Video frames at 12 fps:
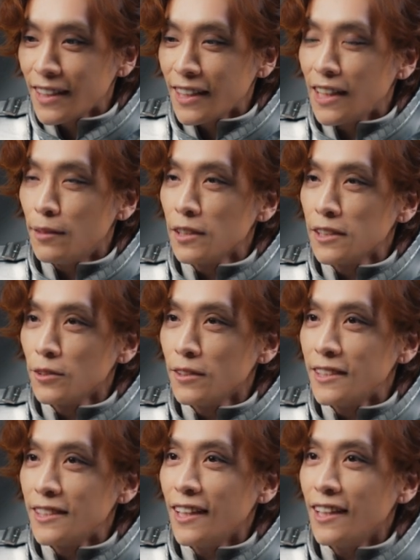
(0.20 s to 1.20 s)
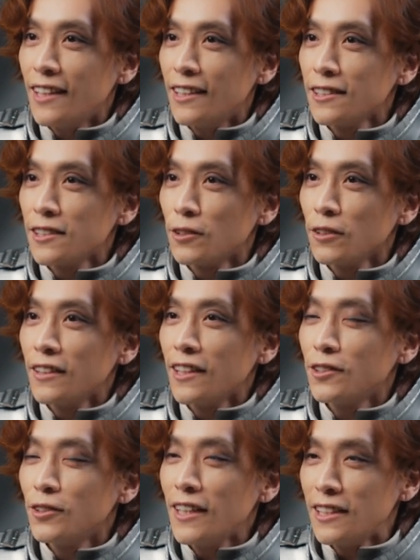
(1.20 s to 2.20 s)
平間総一でランスロット
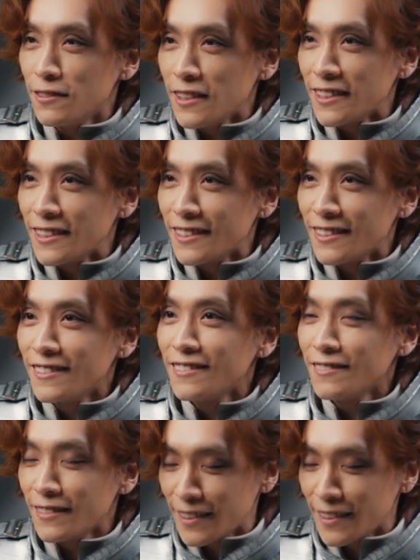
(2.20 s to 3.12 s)
役を演じます